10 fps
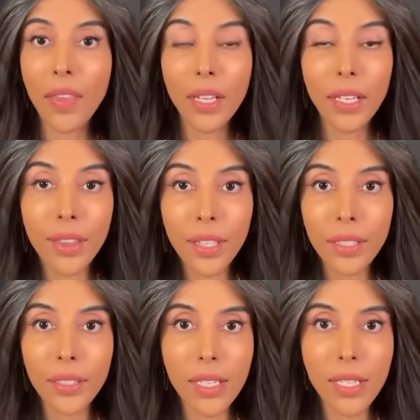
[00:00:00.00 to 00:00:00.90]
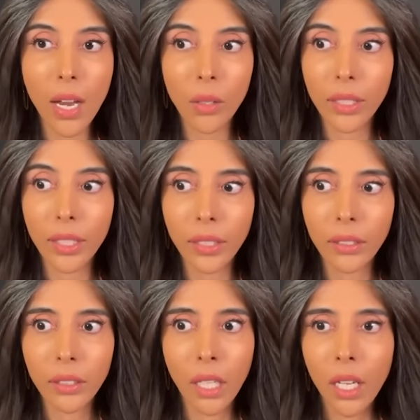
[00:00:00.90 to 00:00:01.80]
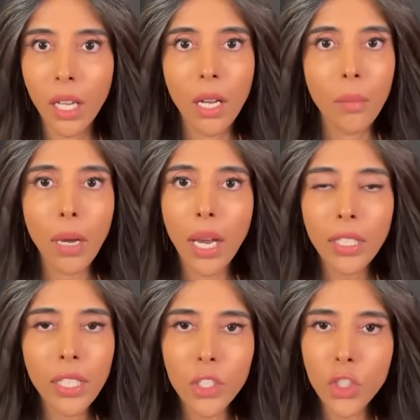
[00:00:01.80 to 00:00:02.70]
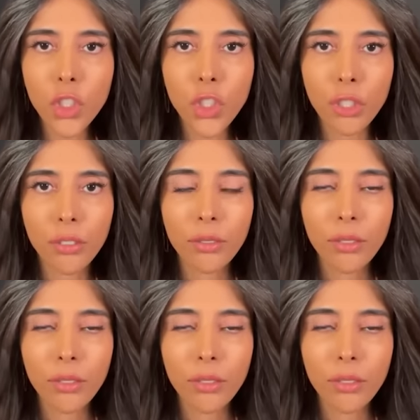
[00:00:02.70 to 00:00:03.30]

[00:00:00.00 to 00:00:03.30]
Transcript: هذا اللي يثير التساؤل يعني معلش